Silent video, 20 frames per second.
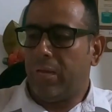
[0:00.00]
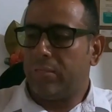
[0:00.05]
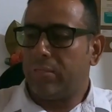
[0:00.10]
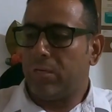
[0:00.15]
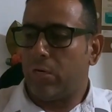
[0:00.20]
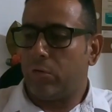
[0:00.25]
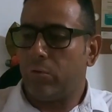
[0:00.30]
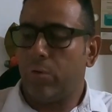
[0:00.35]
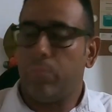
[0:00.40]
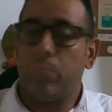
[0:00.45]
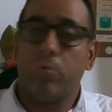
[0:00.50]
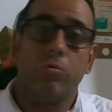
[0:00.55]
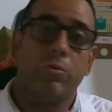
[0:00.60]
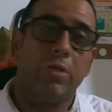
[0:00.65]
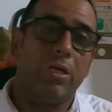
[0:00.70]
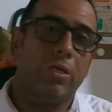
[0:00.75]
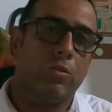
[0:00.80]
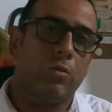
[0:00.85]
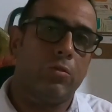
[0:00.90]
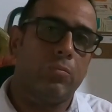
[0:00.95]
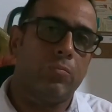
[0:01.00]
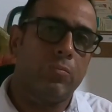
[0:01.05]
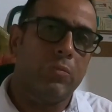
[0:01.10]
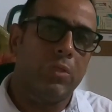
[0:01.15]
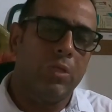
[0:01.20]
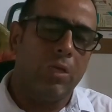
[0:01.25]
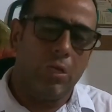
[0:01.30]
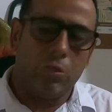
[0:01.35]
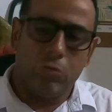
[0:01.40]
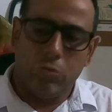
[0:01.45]
que desarrolló el proyecto,
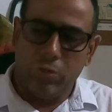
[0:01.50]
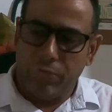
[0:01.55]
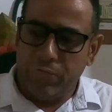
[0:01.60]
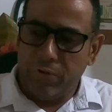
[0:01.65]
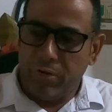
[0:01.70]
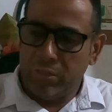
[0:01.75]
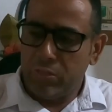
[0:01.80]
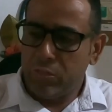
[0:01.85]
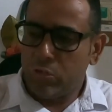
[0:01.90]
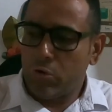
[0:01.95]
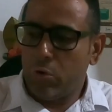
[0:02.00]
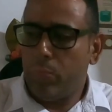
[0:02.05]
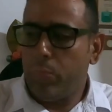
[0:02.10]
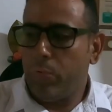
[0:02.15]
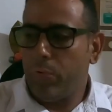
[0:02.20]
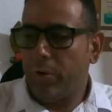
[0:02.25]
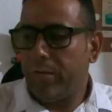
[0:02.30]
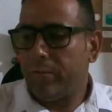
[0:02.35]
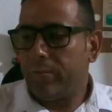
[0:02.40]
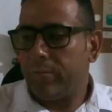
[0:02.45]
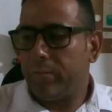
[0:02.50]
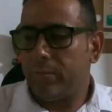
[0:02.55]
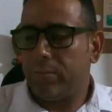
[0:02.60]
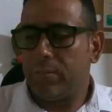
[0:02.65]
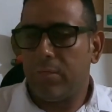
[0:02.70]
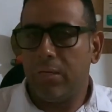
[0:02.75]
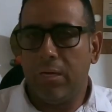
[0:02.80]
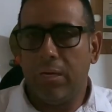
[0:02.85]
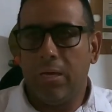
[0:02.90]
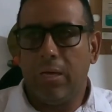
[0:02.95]
sus diferentes
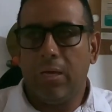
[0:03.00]
componentes,